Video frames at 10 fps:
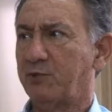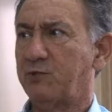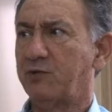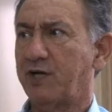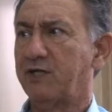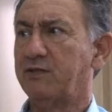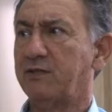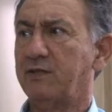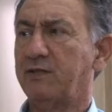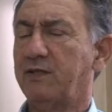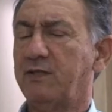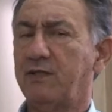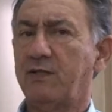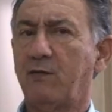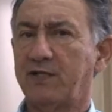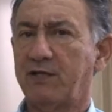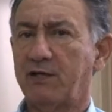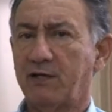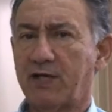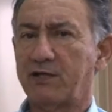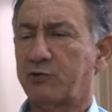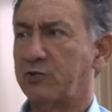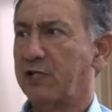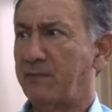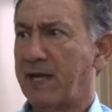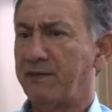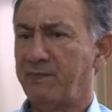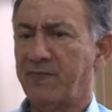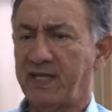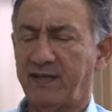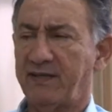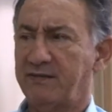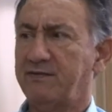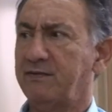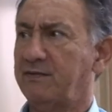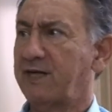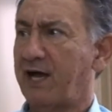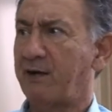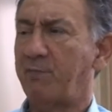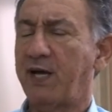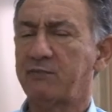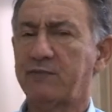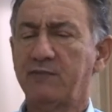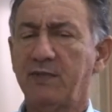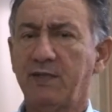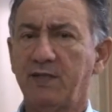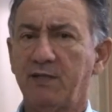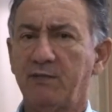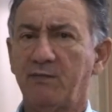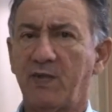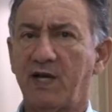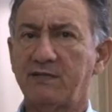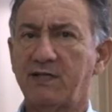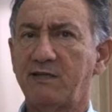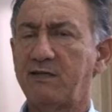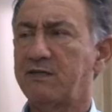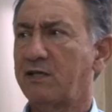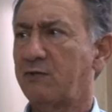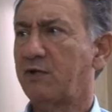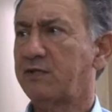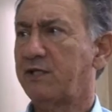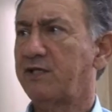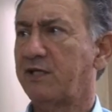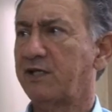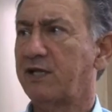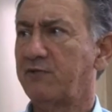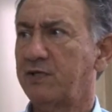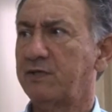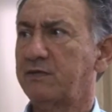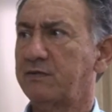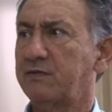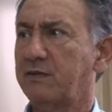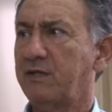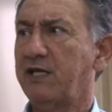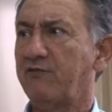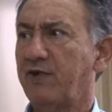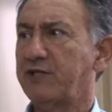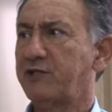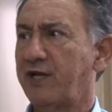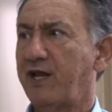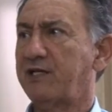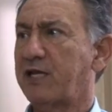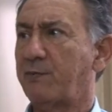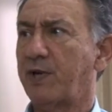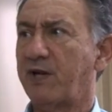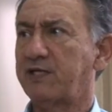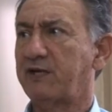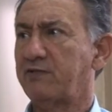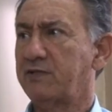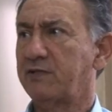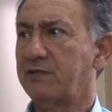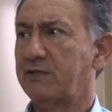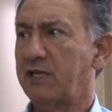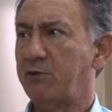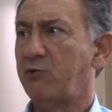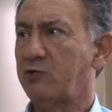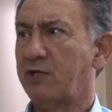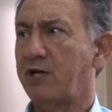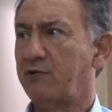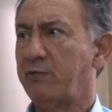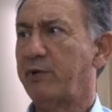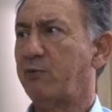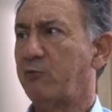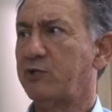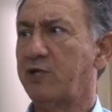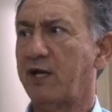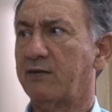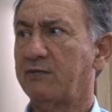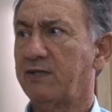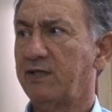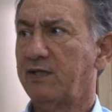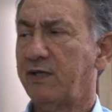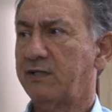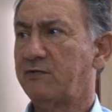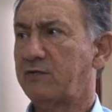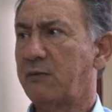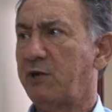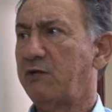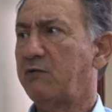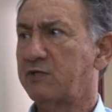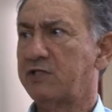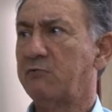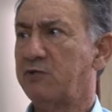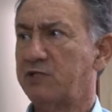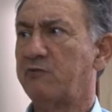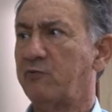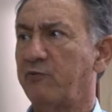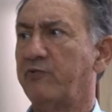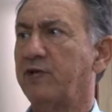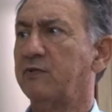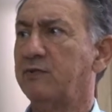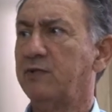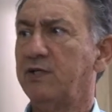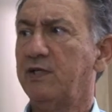muito grande quanto ao assunto é, de, de, carrapato, mas a intenção nossa é ir através, levar a genética para lá através de semi-congelado e embrião congelado. Esse é o trabalho que nós estamos desenvolvendo